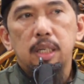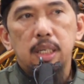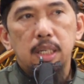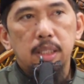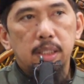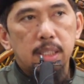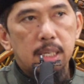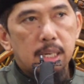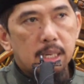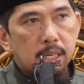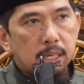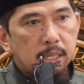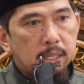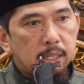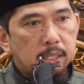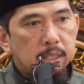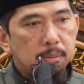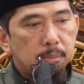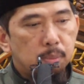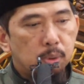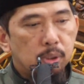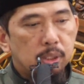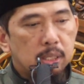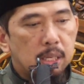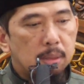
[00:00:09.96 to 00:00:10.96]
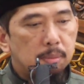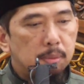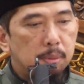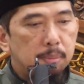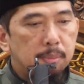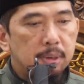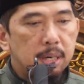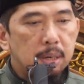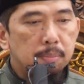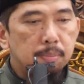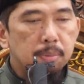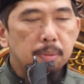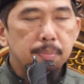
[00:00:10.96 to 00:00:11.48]
Yang nanti akan disebutkan
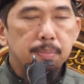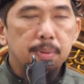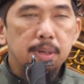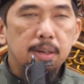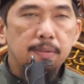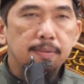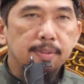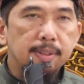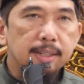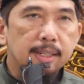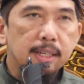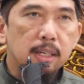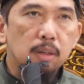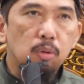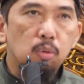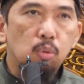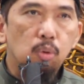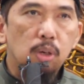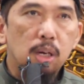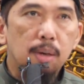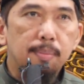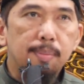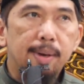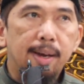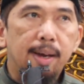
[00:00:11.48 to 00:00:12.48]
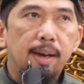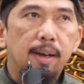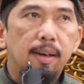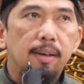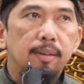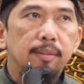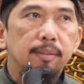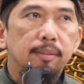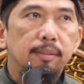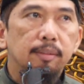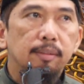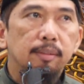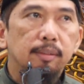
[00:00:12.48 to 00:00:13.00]
beberapa penafsiran ulama
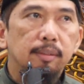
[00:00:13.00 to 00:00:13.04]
